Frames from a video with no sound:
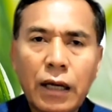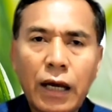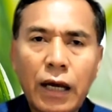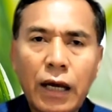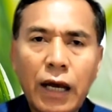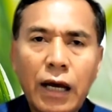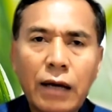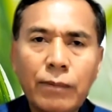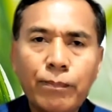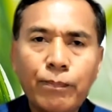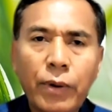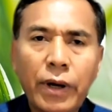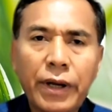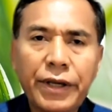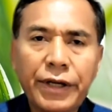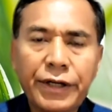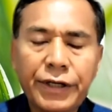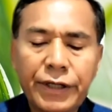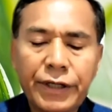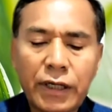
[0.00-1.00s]
apa
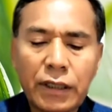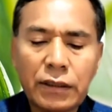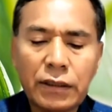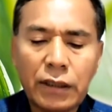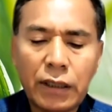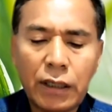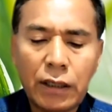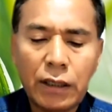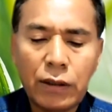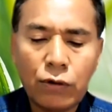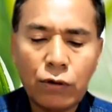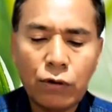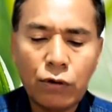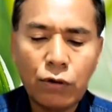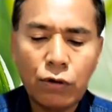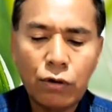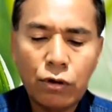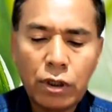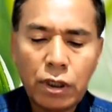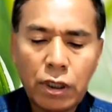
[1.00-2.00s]
yang dikatakan
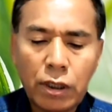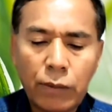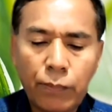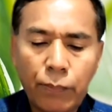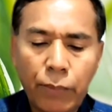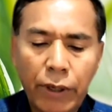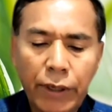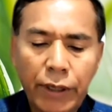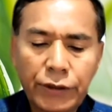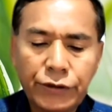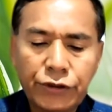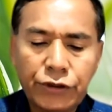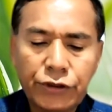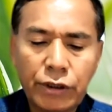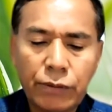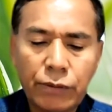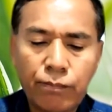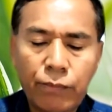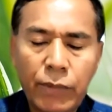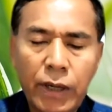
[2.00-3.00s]
roh kepada
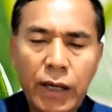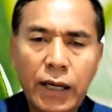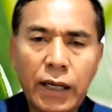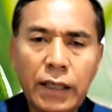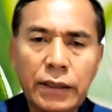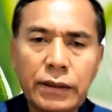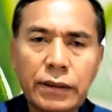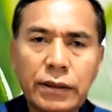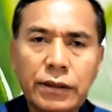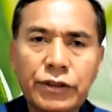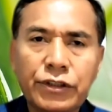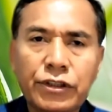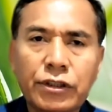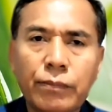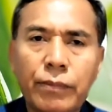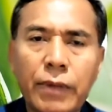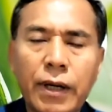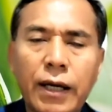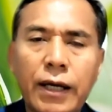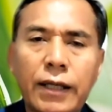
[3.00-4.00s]

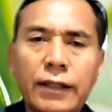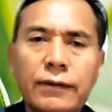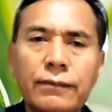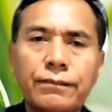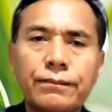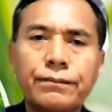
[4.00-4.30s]
jemaat-jemaat.